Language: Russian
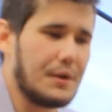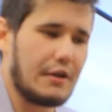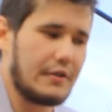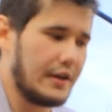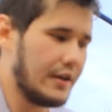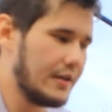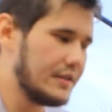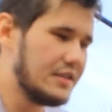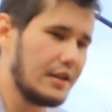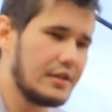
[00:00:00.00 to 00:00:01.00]
Первые
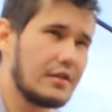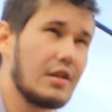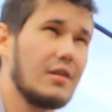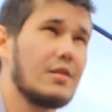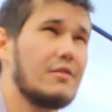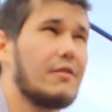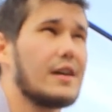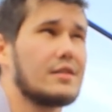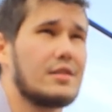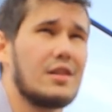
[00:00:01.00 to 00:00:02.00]
10,
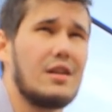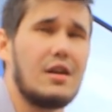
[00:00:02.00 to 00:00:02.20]
20,